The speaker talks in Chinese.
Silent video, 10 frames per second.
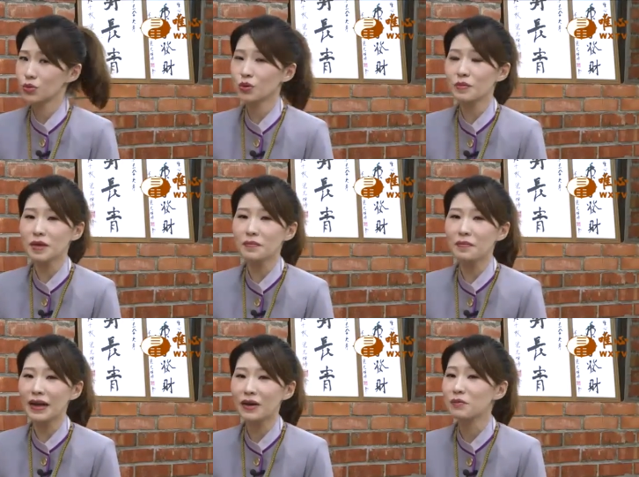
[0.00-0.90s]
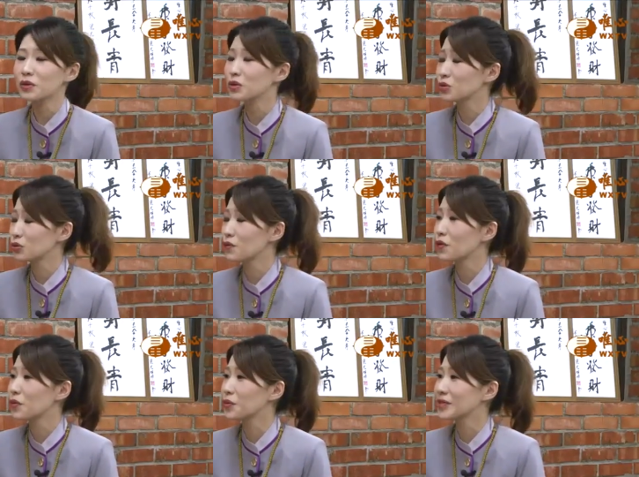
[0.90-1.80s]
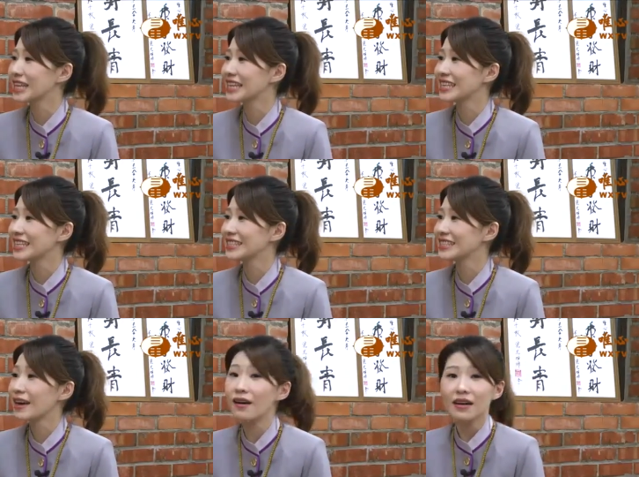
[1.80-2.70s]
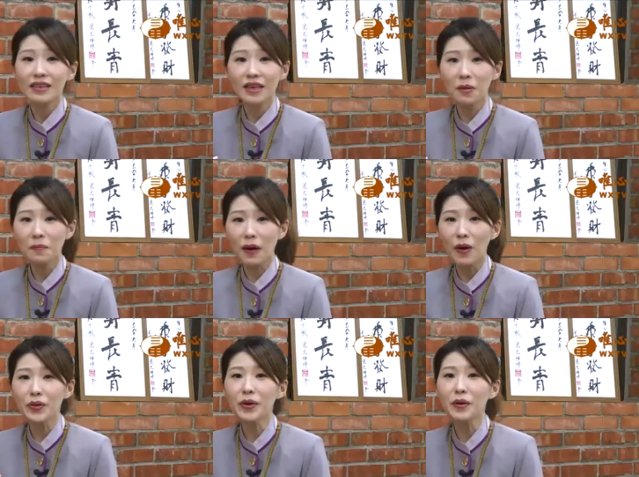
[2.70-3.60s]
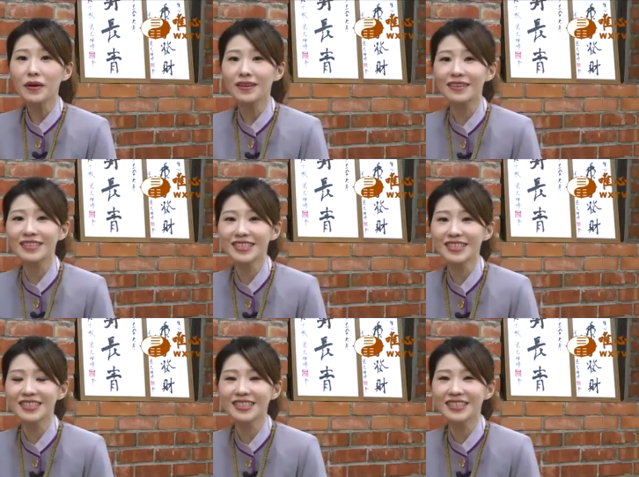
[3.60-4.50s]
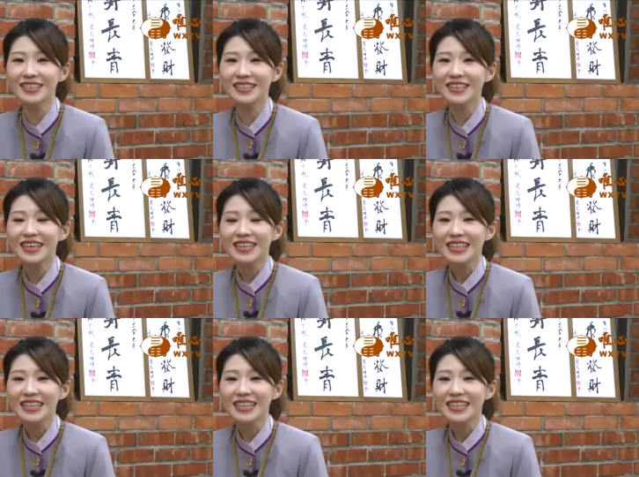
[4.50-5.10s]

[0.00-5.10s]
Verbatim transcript: 说明白，我们的诸佛菩萨才知道要保佑何事呢？